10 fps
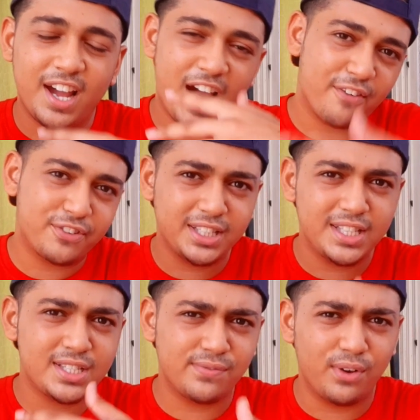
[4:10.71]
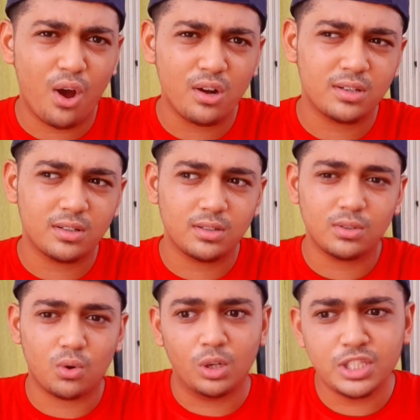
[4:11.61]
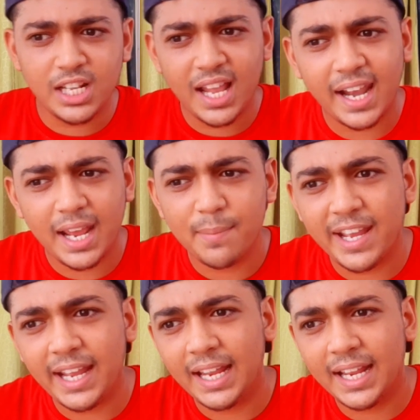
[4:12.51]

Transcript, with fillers: आफ्टर दिस व्लॉग कौन चिल्ला रहा है बे